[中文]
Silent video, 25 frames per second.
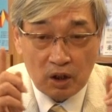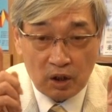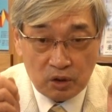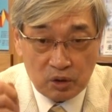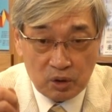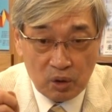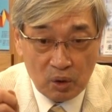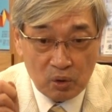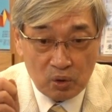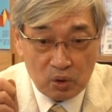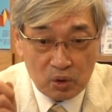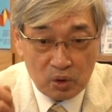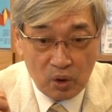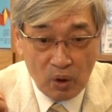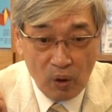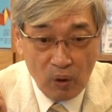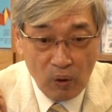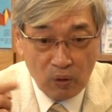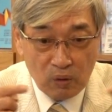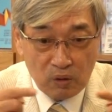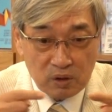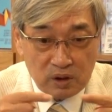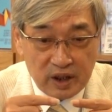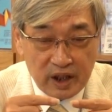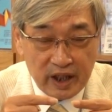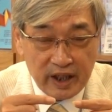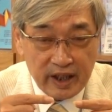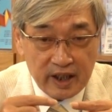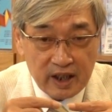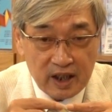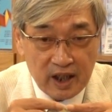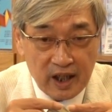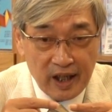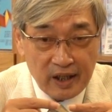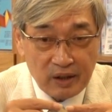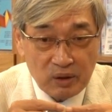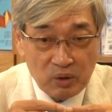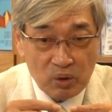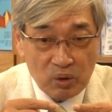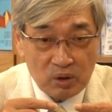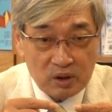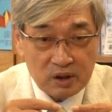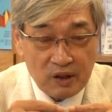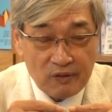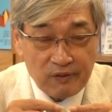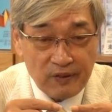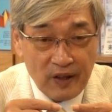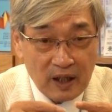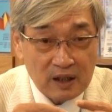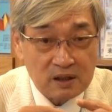用空地联络
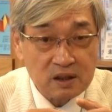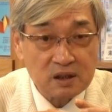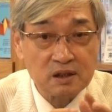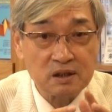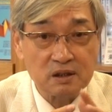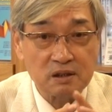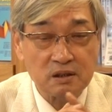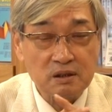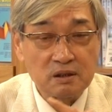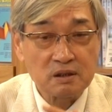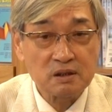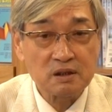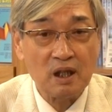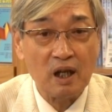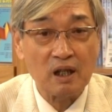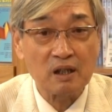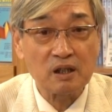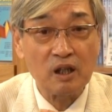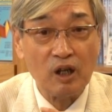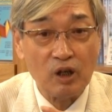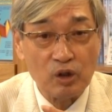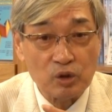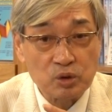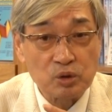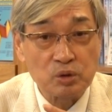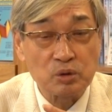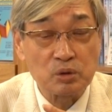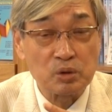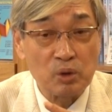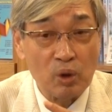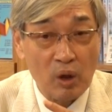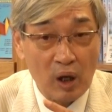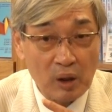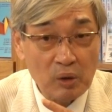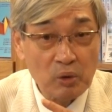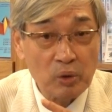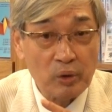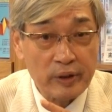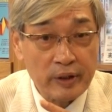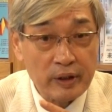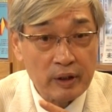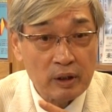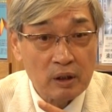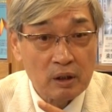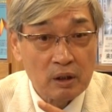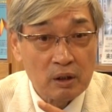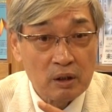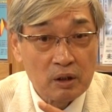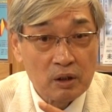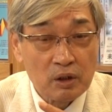的方式，他告诉黄
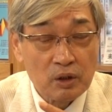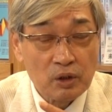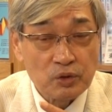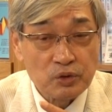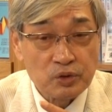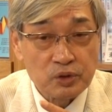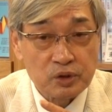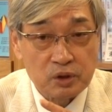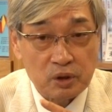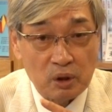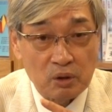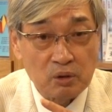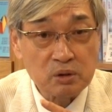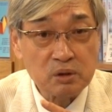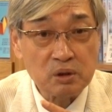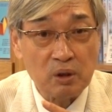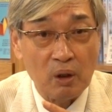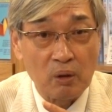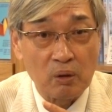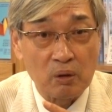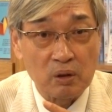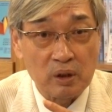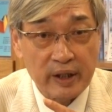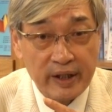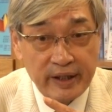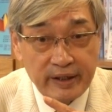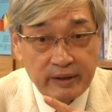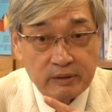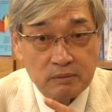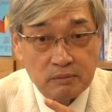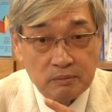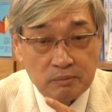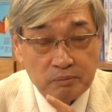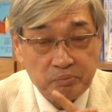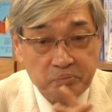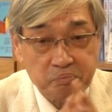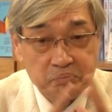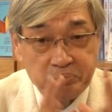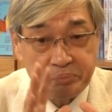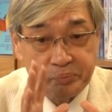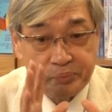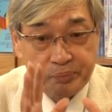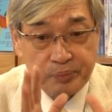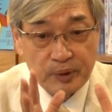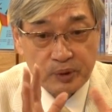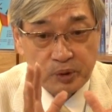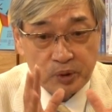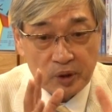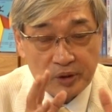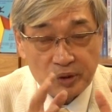维：“总统令
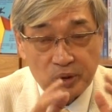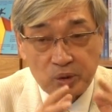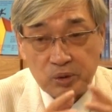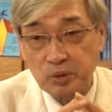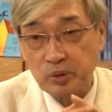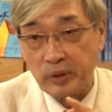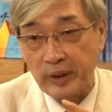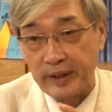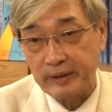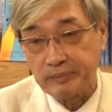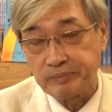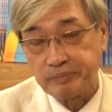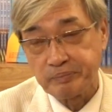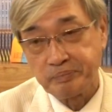不准突围，